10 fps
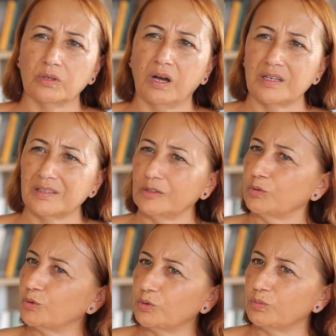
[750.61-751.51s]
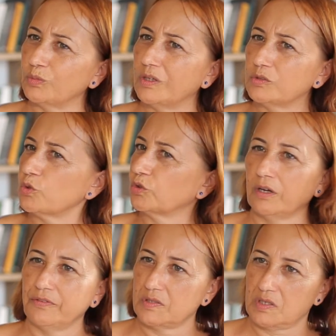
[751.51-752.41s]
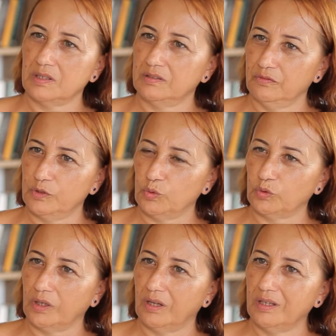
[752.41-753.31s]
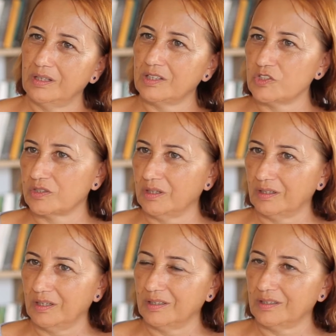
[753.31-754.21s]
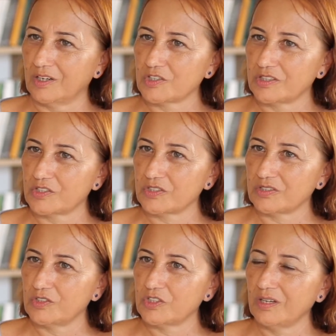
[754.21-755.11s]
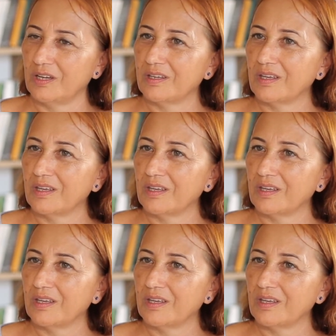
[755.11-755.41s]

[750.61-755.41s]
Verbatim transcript: hayran olduğum çok daha fazla kadın var orada ikinci dalgayla karşılaştırınca.